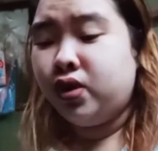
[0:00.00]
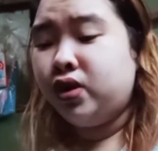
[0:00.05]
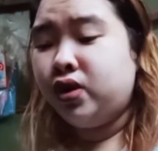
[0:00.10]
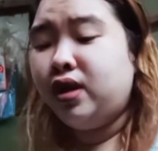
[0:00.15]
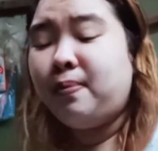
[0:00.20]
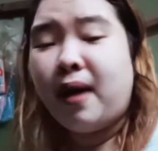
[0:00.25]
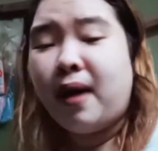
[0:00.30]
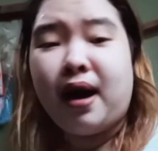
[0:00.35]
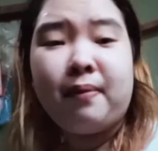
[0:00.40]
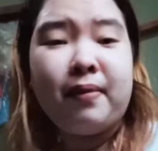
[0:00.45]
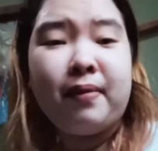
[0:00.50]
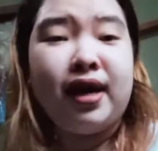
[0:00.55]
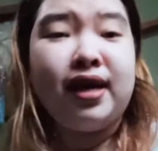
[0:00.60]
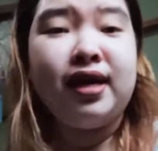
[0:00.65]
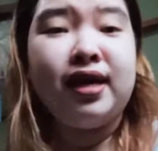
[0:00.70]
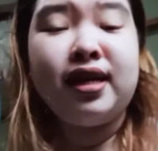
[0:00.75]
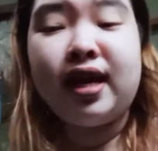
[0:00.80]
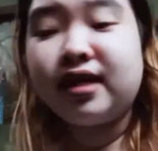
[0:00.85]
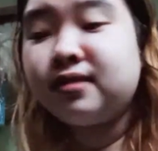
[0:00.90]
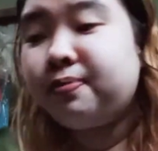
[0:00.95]
Diba? May
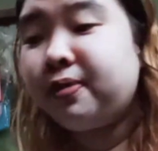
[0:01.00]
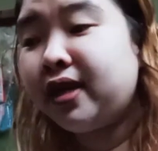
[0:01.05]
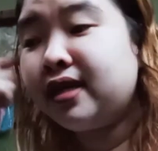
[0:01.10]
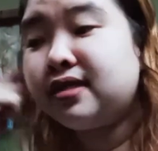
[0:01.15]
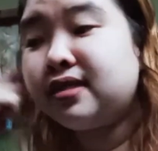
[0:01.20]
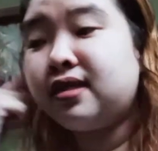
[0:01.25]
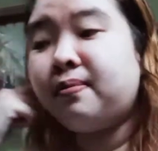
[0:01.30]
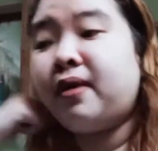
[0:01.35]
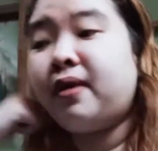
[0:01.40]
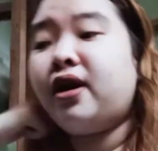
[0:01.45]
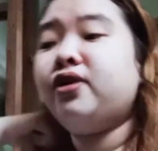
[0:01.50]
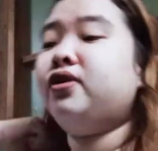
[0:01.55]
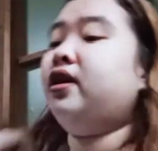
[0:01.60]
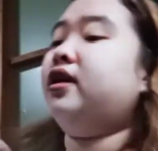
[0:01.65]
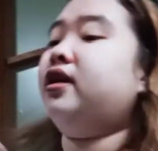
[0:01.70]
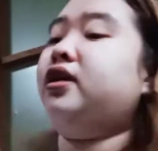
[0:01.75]
na-experience na ba kayong